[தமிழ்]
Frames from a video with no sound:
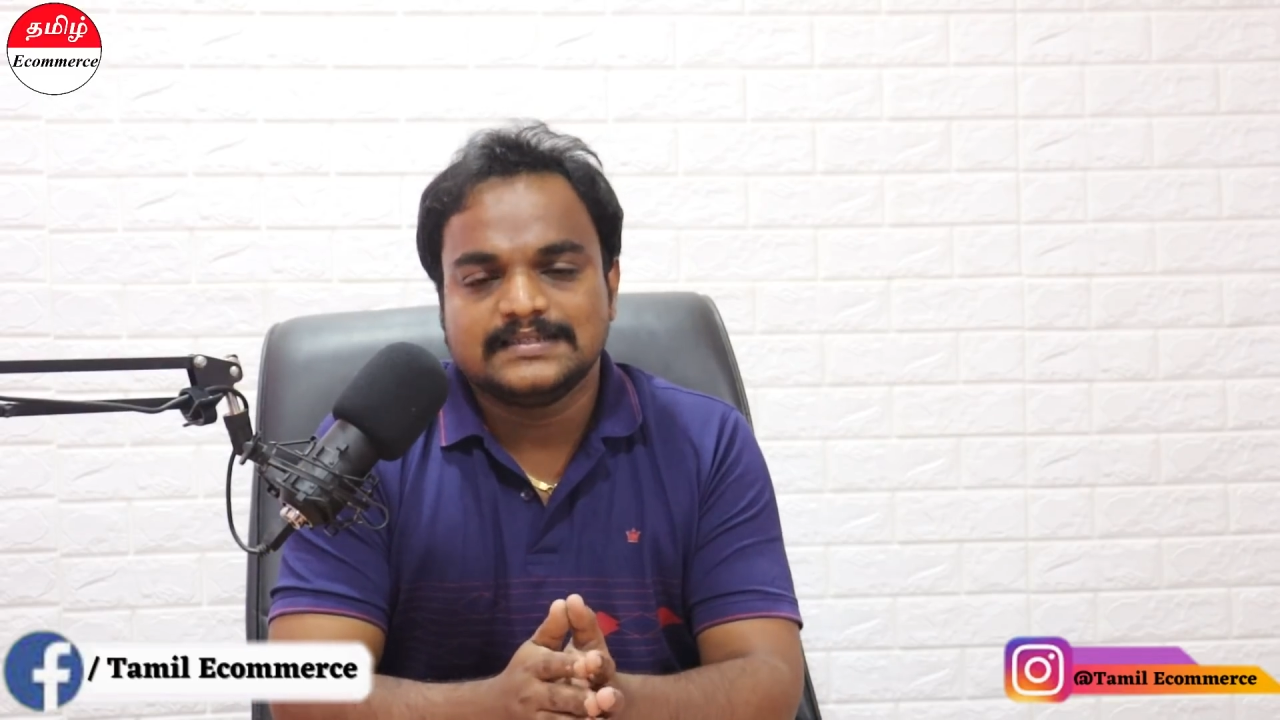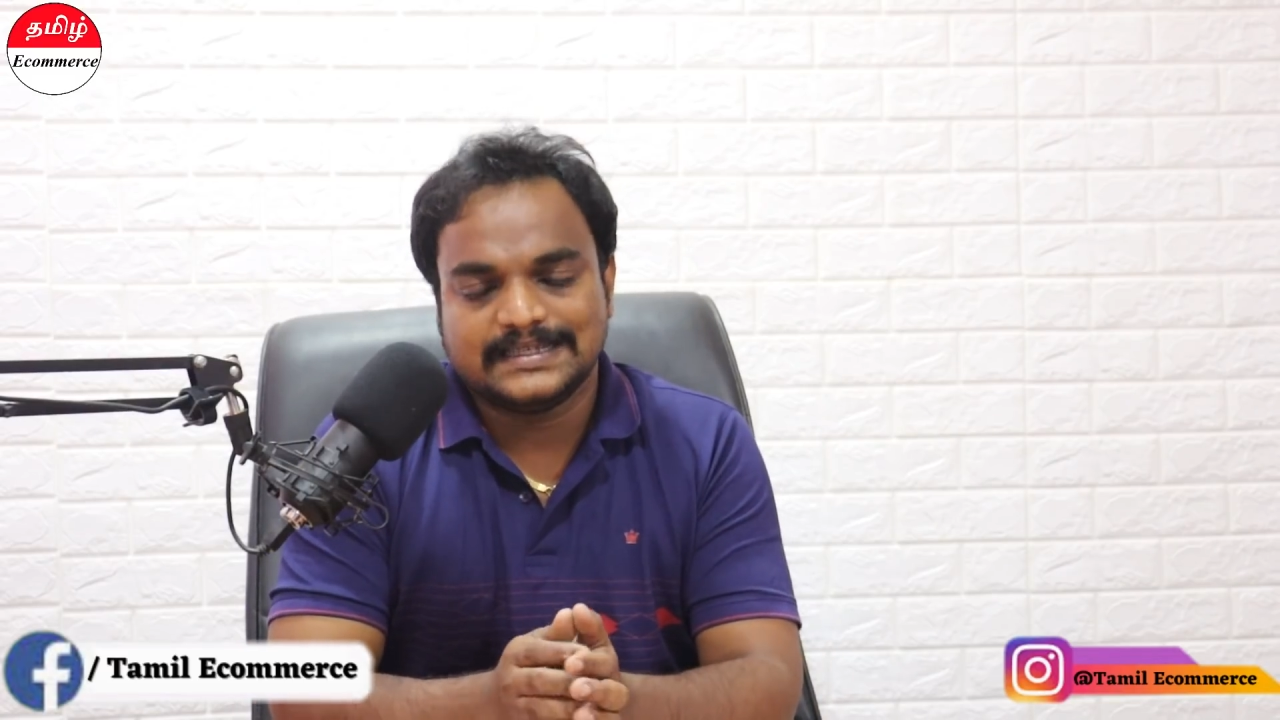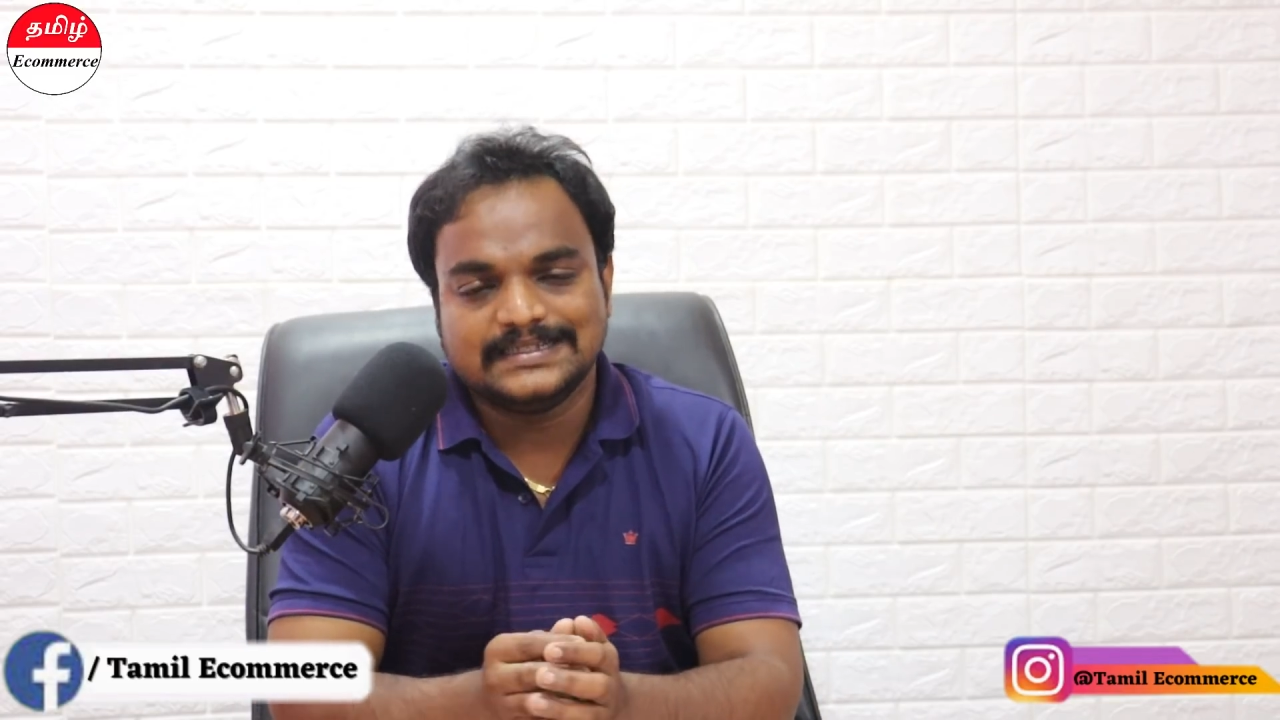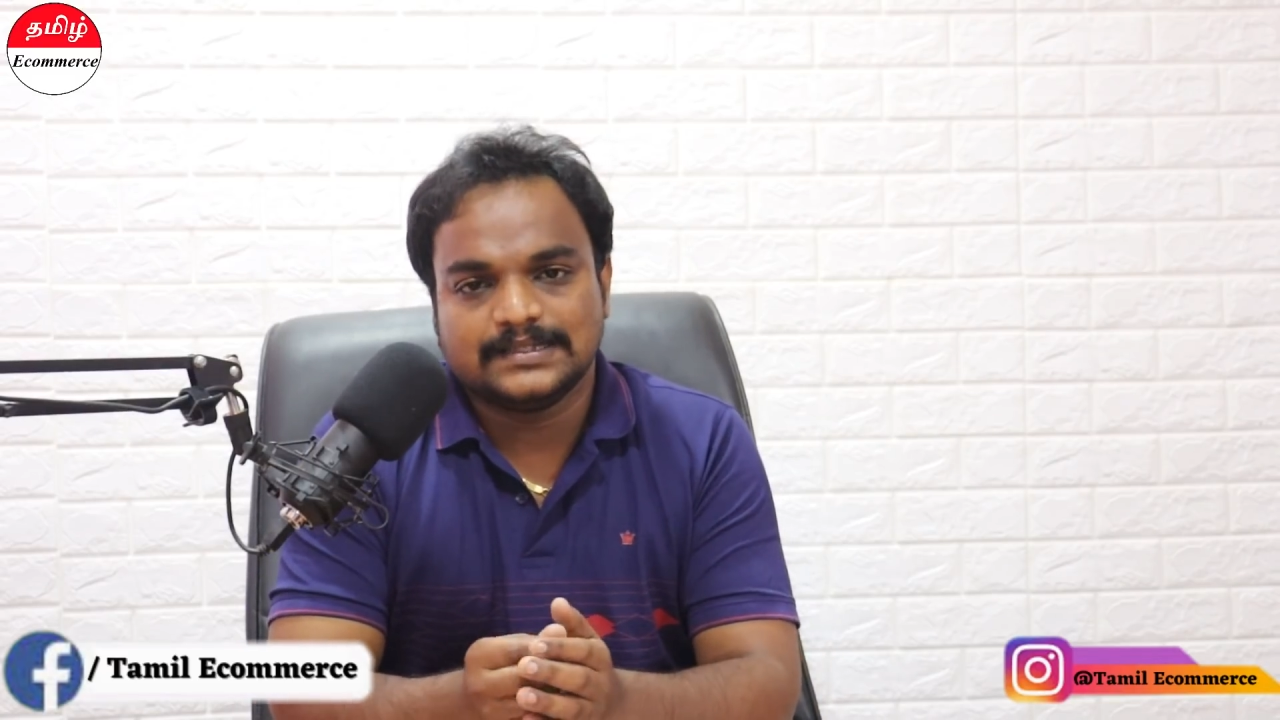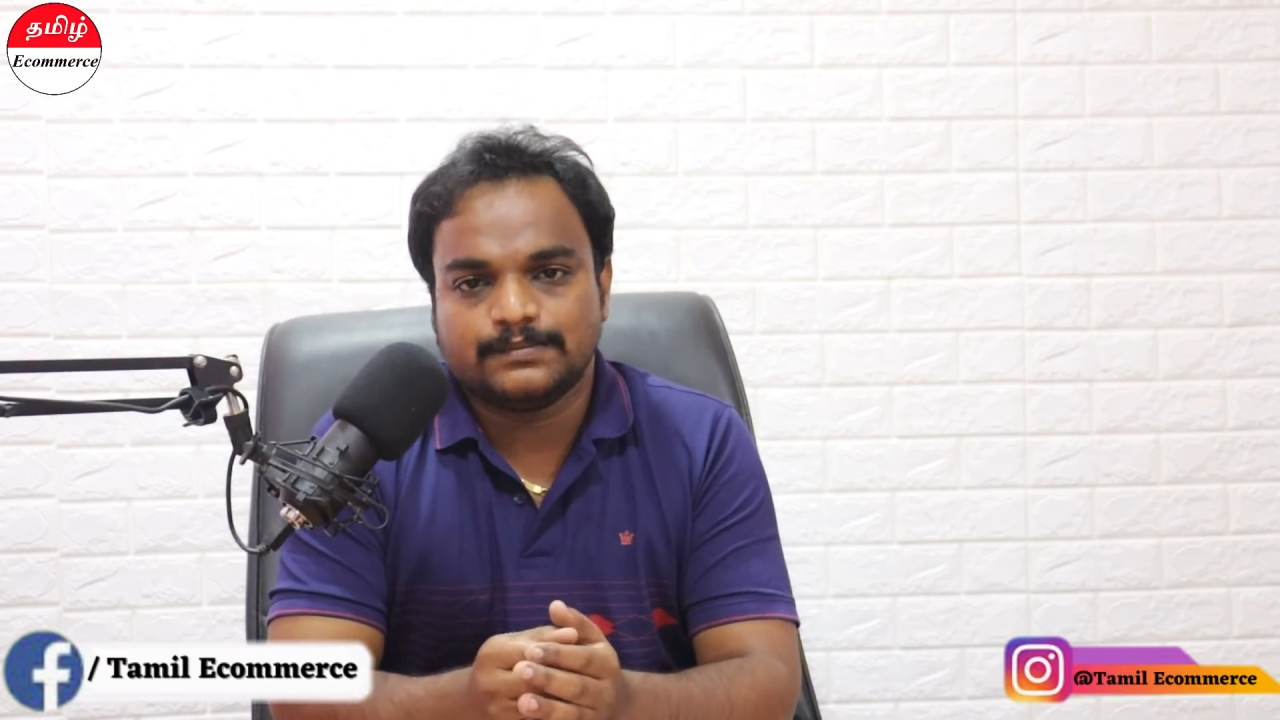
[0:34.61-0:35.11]

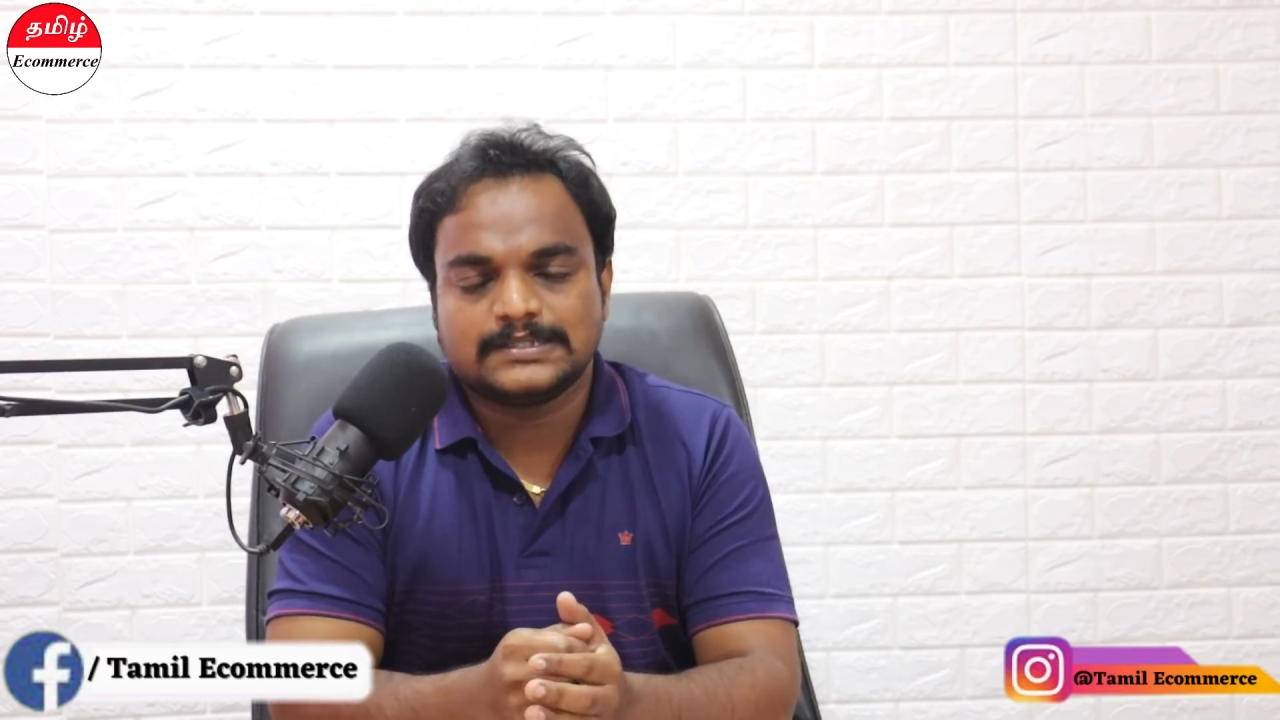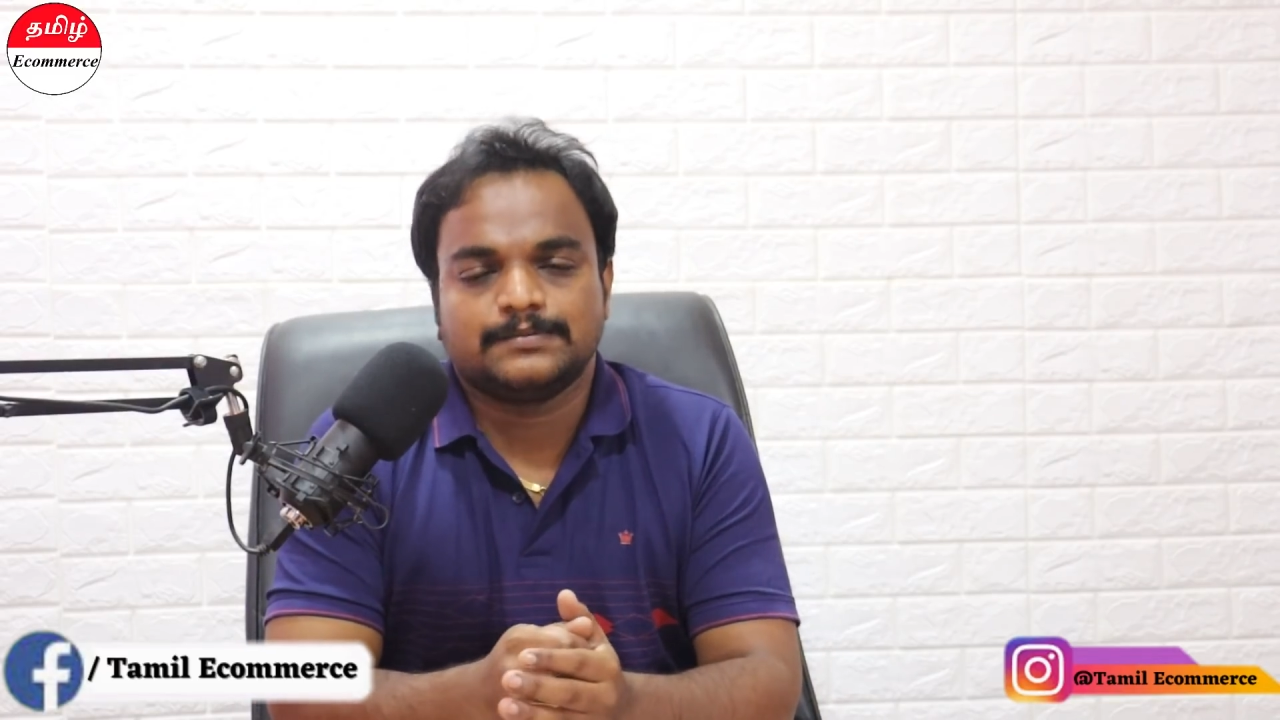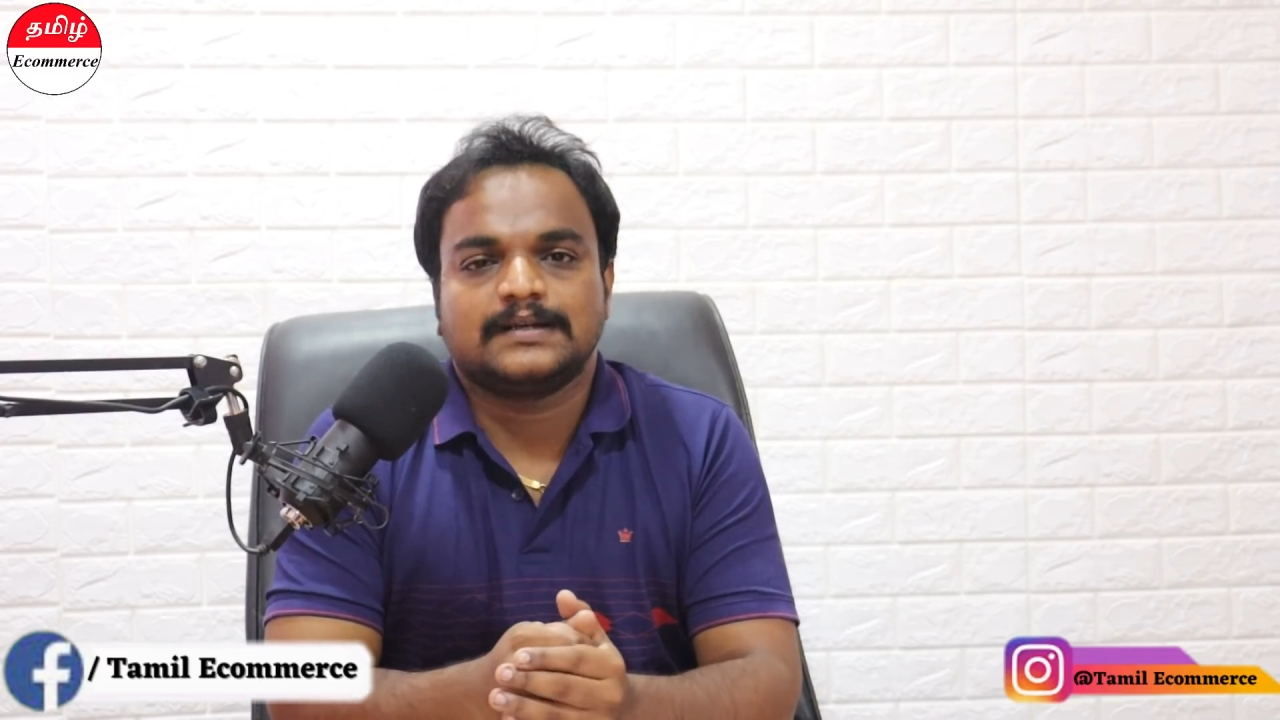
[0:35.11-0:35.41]
சேல்ஸை பிச்